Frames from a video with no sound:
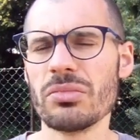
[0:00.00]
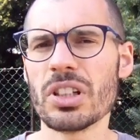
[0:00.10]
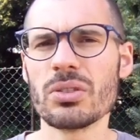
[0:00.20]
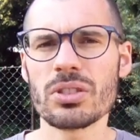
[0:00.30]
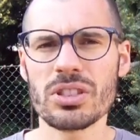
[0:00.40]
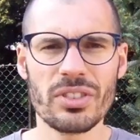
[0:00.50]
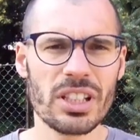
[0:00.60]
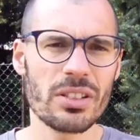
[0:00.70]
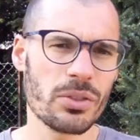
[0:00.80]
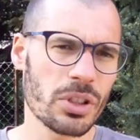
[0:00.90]
La corsa
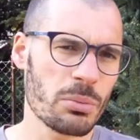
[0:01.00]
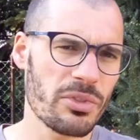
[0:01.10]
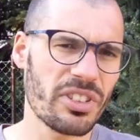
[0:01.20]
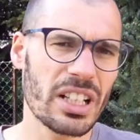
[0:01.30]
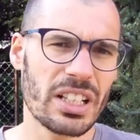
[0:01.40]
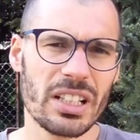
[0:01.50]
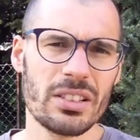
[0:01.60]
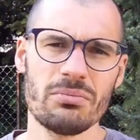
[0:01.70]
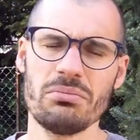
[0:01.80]
vedete voi come farla,